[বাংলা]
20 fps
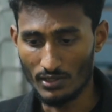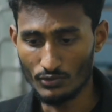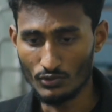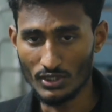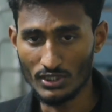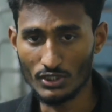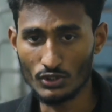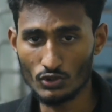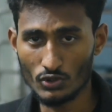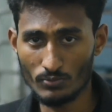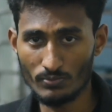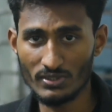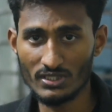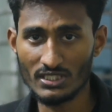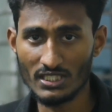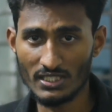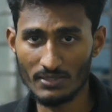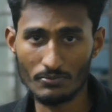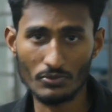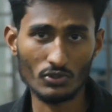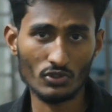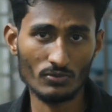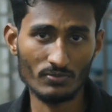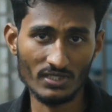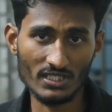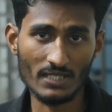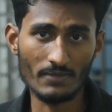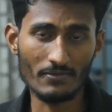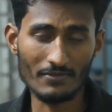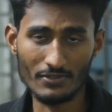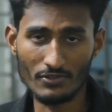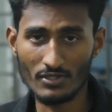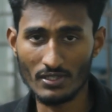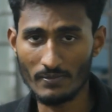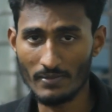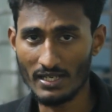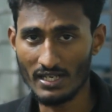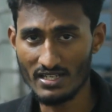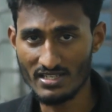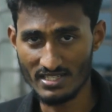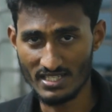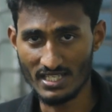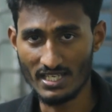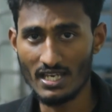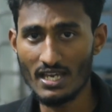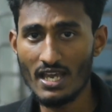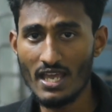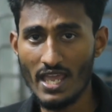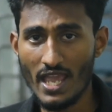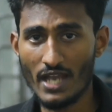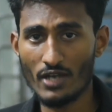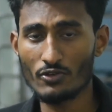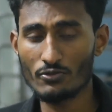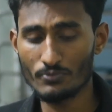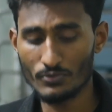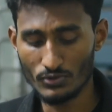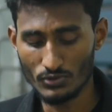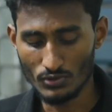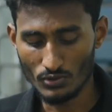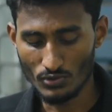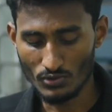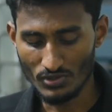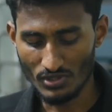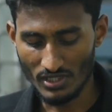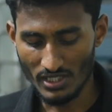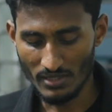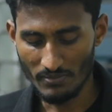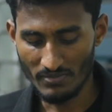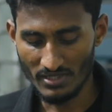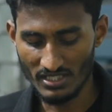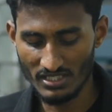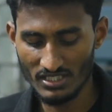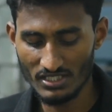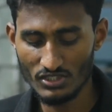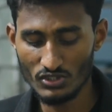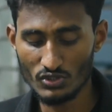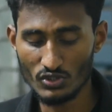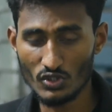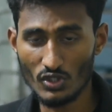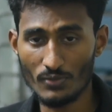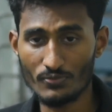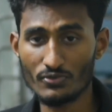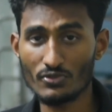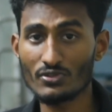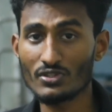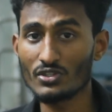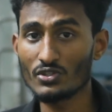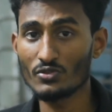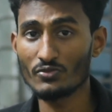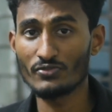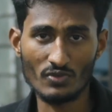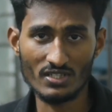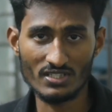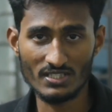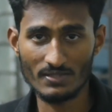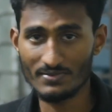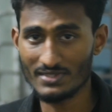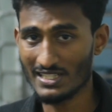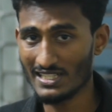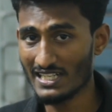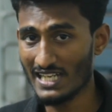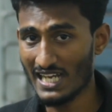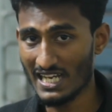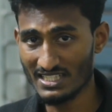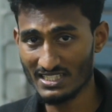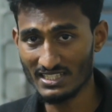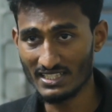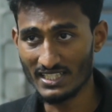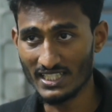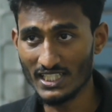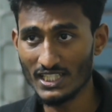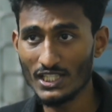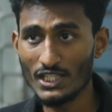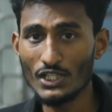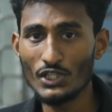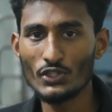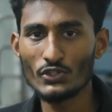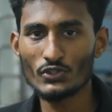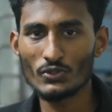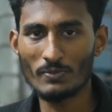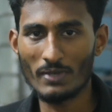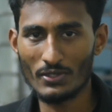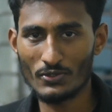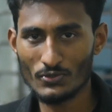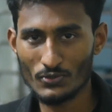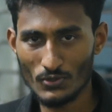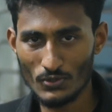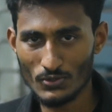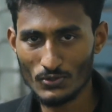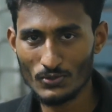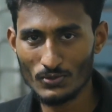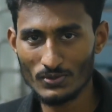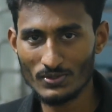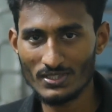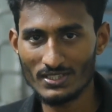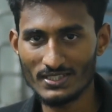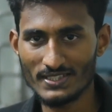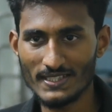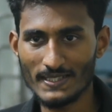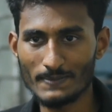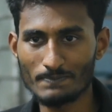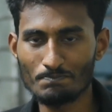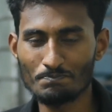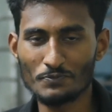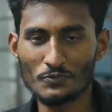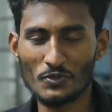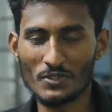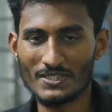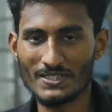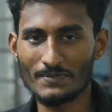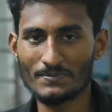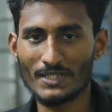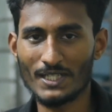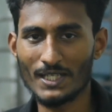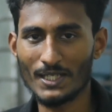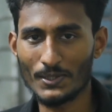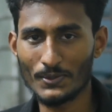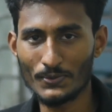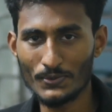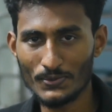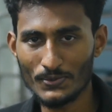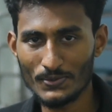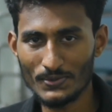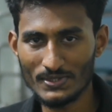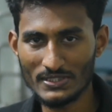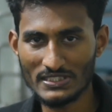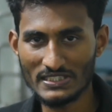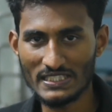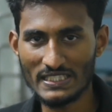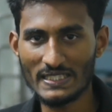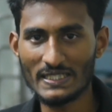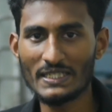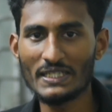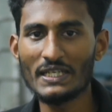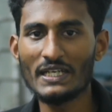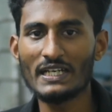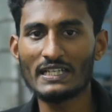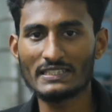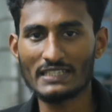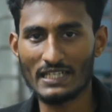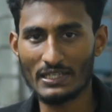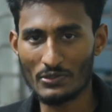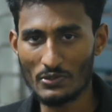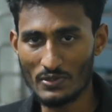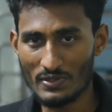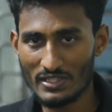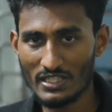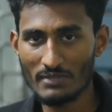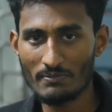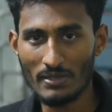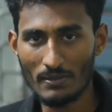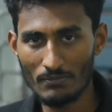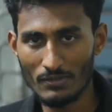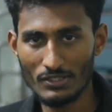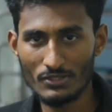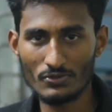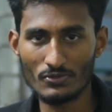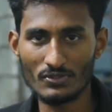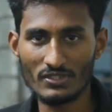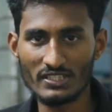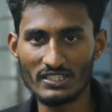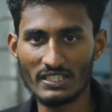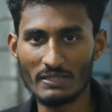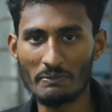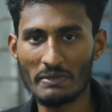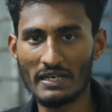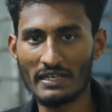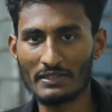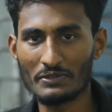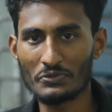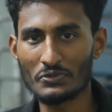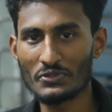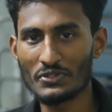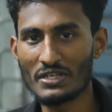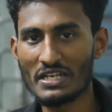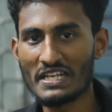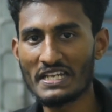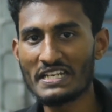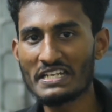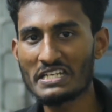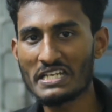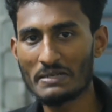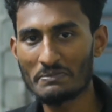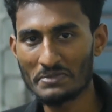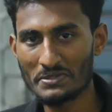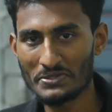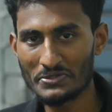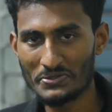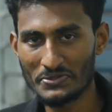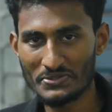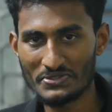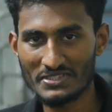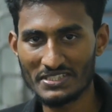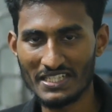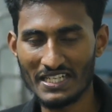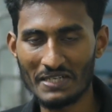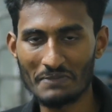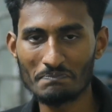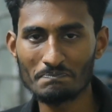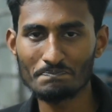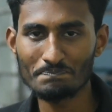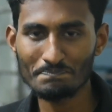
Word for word: দু সালের প্রথম দিকে আমি ভিডিওটা বানাচ্ছি এখন পর্যন্ত কোনো ধরনের মানিটাইজেশন অপশন কিন্তু হোয়াটসঅ্যাপ চ্যানেলে আসেনি সো মানুষ কষ্ট করতেছে হোয়াটসঅ্যাপ চ্যানেলটা গ্রো করতেছে তারা কন্টেন্ট পাবলিশ করতেছে বাট কোনো ধরনের ইনকাম কিন্তু হচ্ছে না